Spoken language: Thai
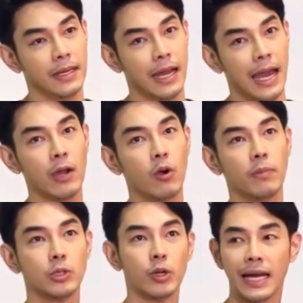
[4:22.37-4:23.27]
ให้คนมา
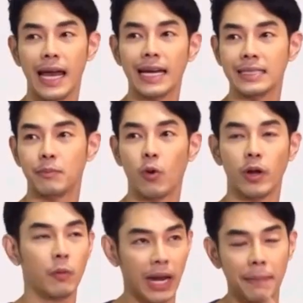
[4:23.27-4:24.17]
ช่วยสัก50 คน
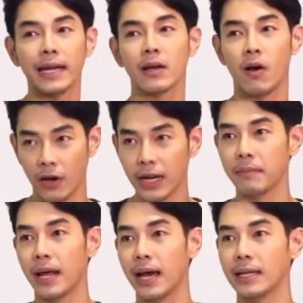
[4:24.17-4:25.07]
วันละพันกล่องก็ทำ
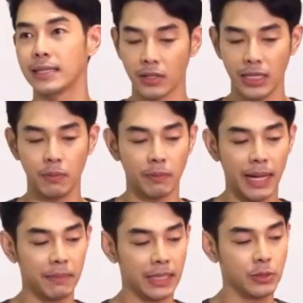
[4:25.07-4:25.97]
ได้ แต่ตอนนี้ผม
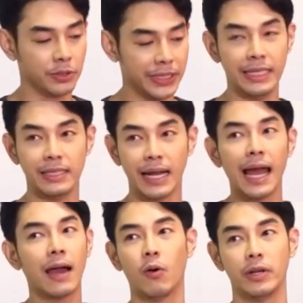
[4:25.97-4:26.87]
ทำกันอยู่4ี่ห้า
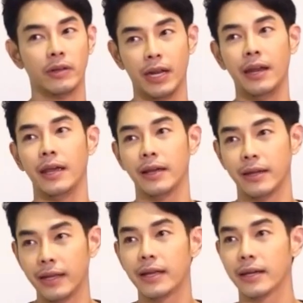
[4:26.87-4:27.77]
คนเท่านั้นเองอะไร
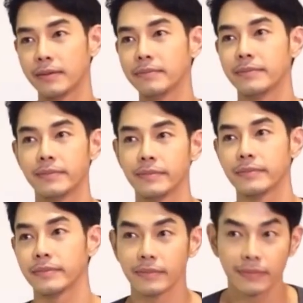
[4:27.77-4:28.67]
เงี้ยครับใครเรื่องเมนู
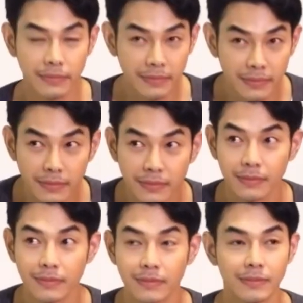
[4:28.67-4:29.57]
ครับผม
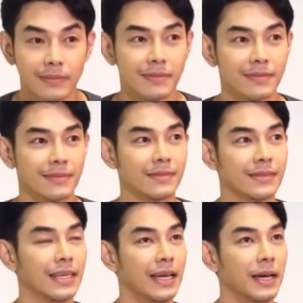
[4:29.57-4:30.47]
ใครเรื่องเมนู
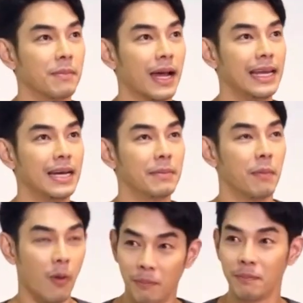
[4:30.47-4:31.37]
ใครเรืองผม